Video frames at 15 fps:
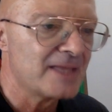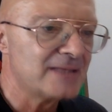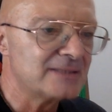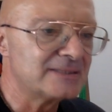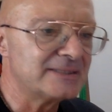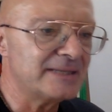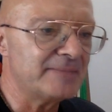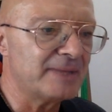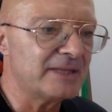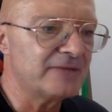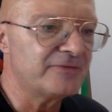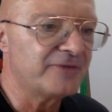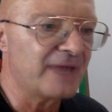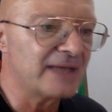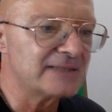si
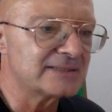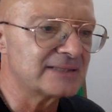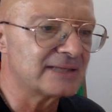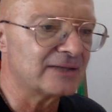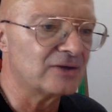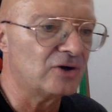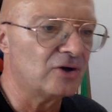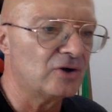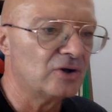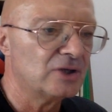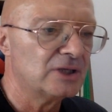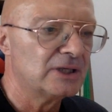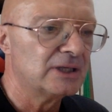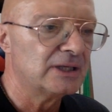manifestano,